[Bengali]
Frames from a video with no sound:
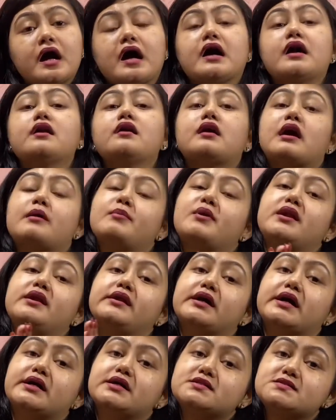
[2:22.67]
আর আবার
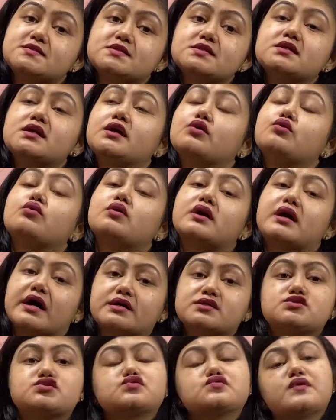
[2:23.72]
নার্সিংয়েও
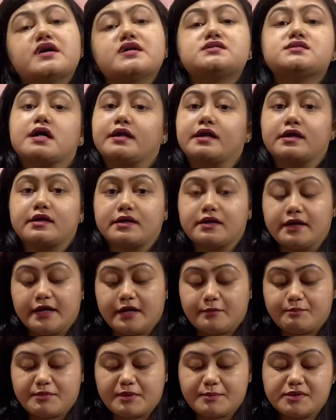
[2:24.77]
কাস্ট ওয়াইজ আরেকটা
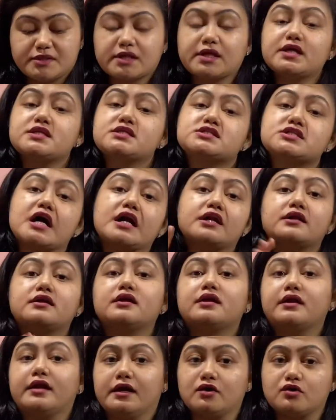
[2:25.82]
র্যাঙ্ক পাবে তাহলে
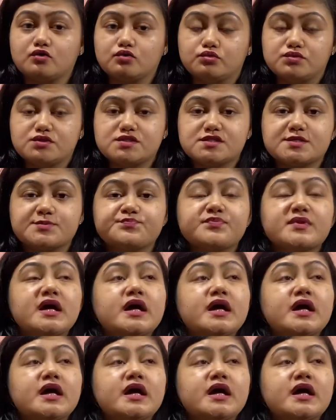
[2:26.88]
চারটে র্যাঙ্ক হচ্ছে